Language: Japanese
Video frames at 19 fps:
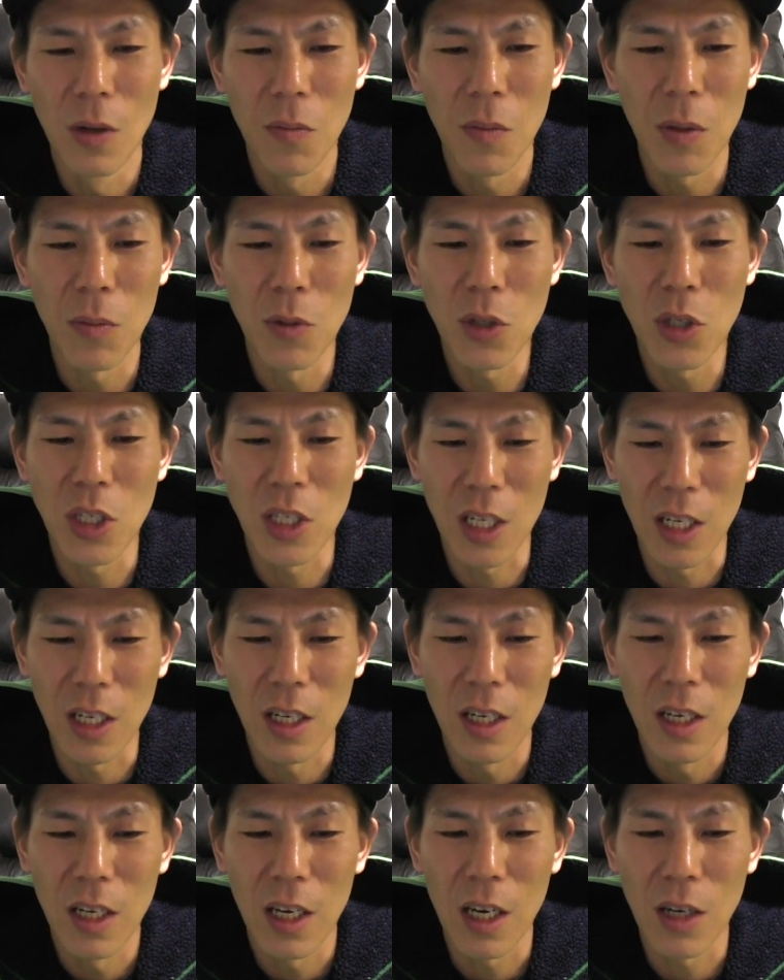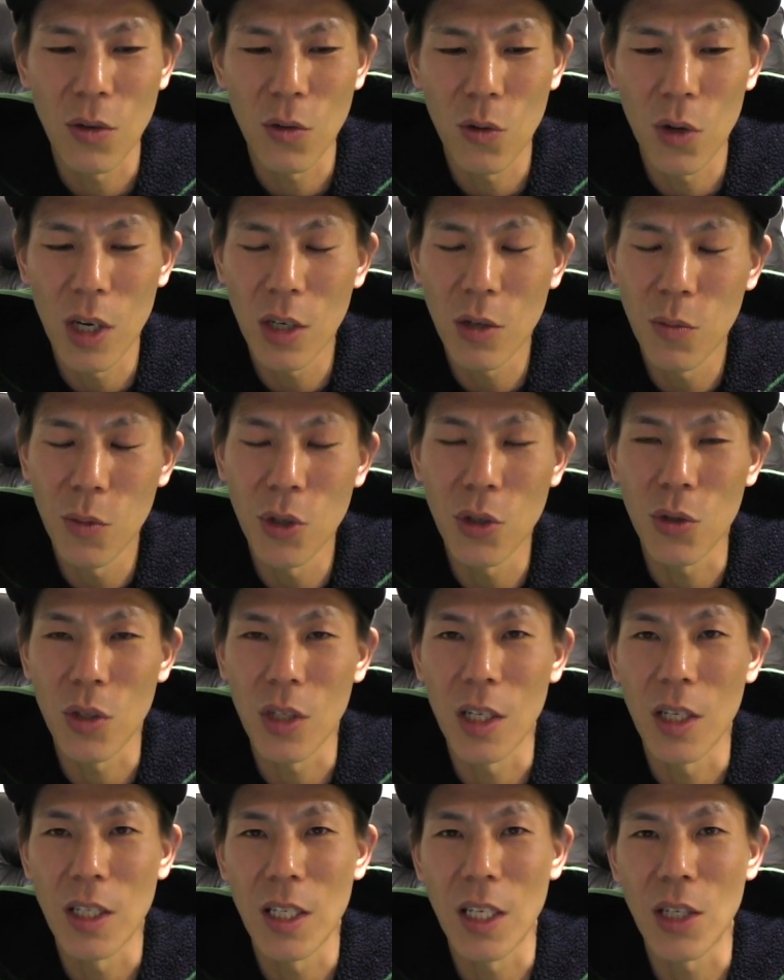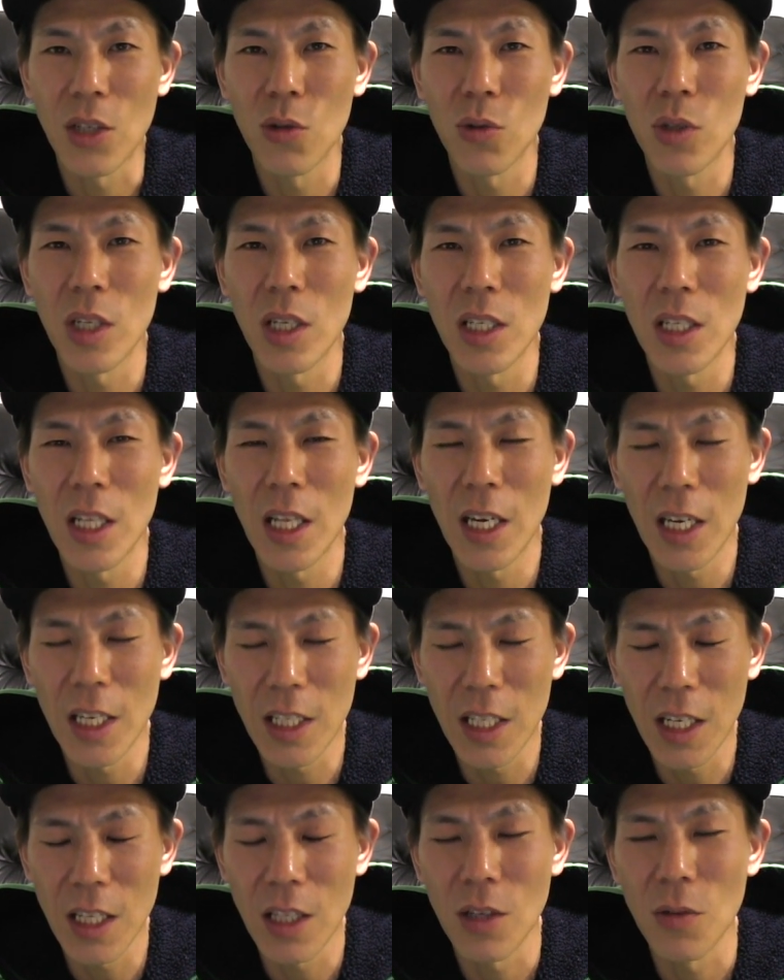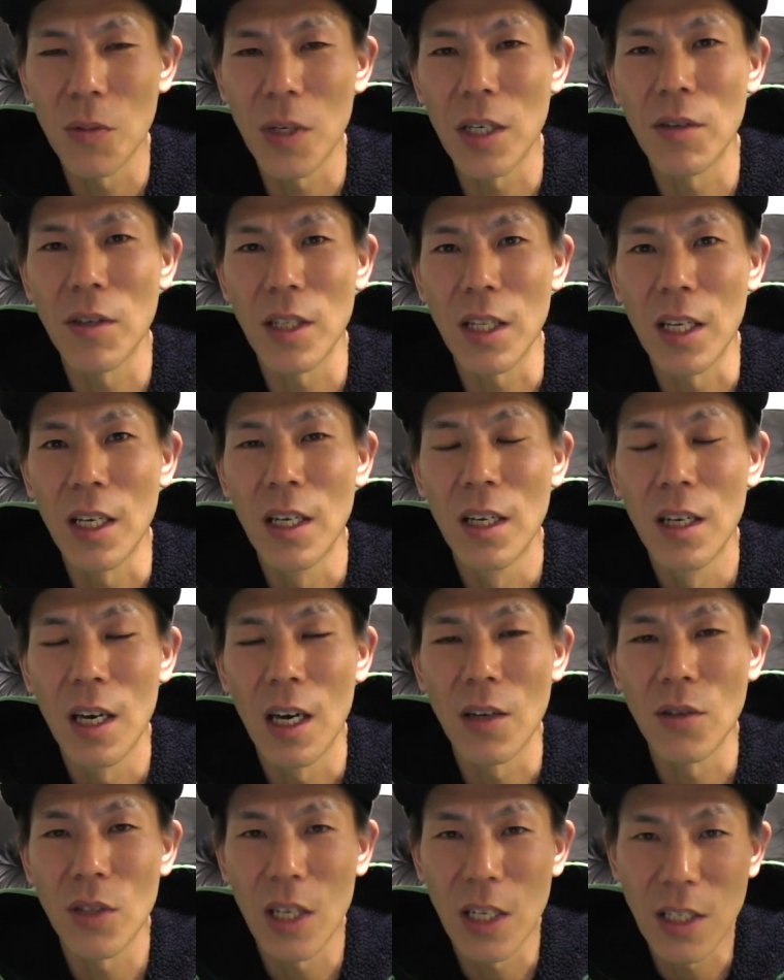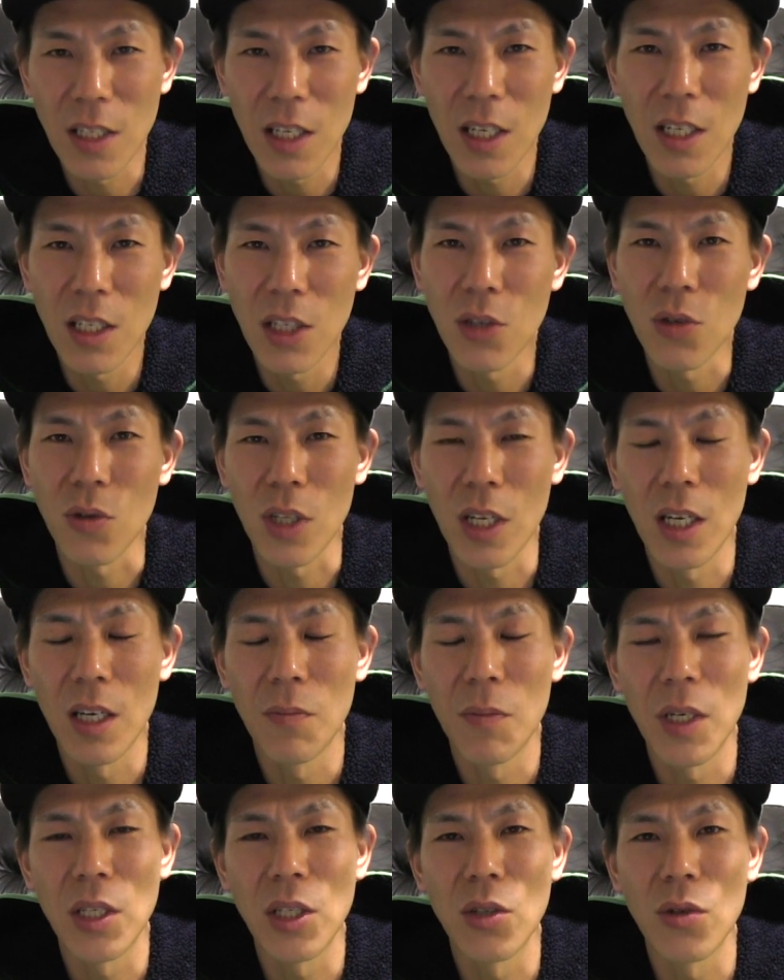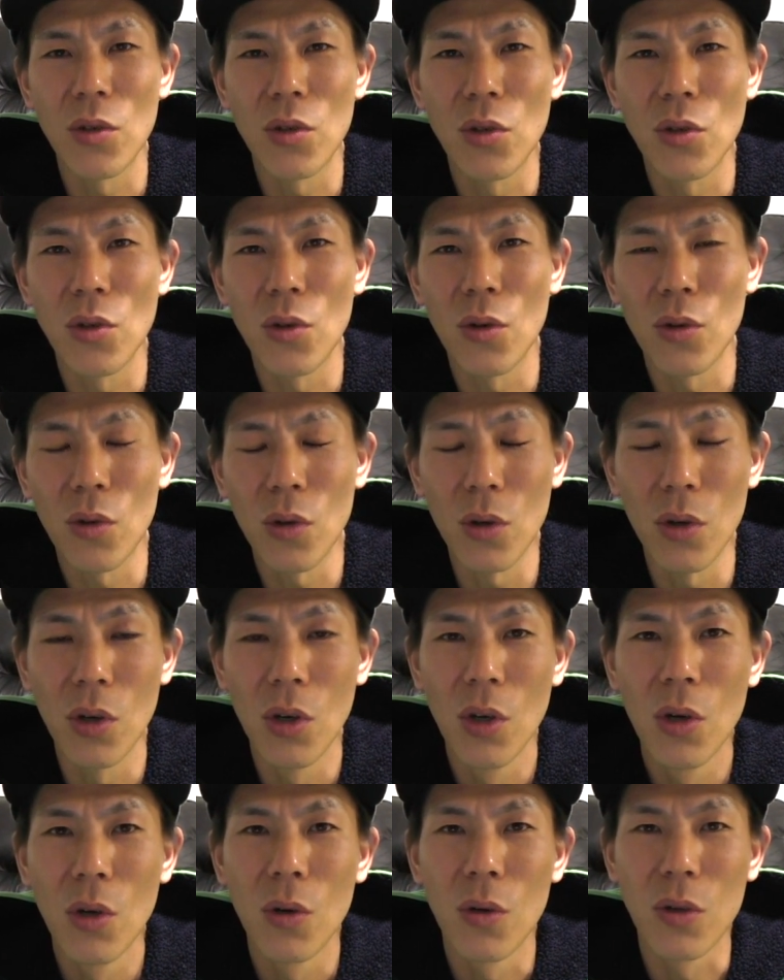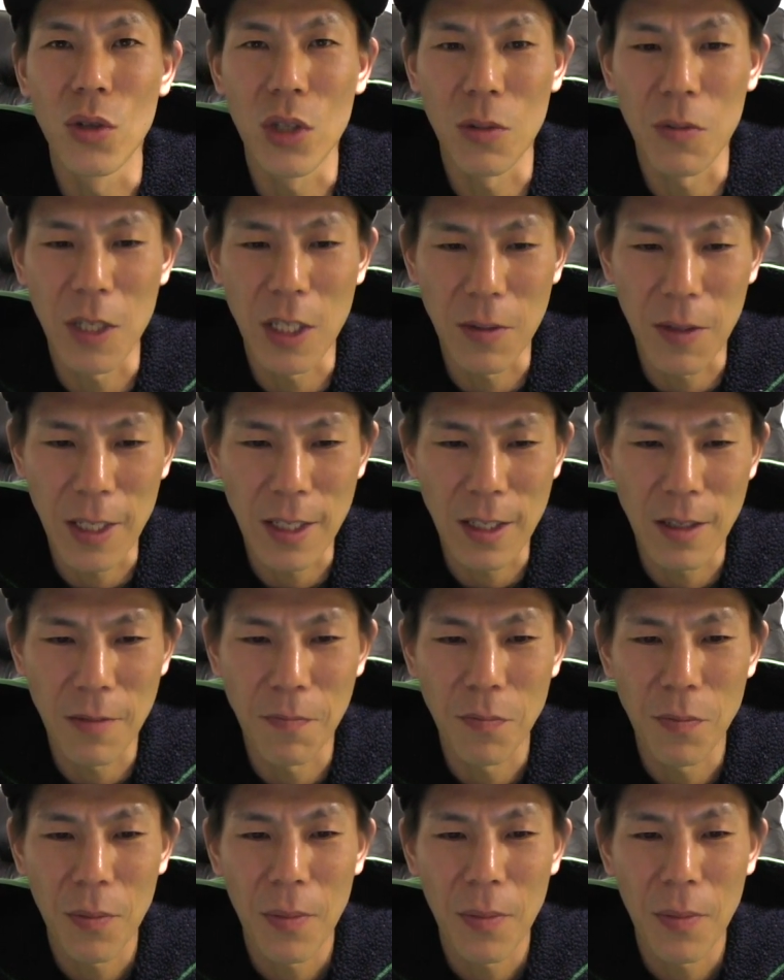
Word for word: まあ、もしねあの500ポイントね積極的に狙いたいっていう場合はねあの3000円以上ね、まあ、利用することをお勧めします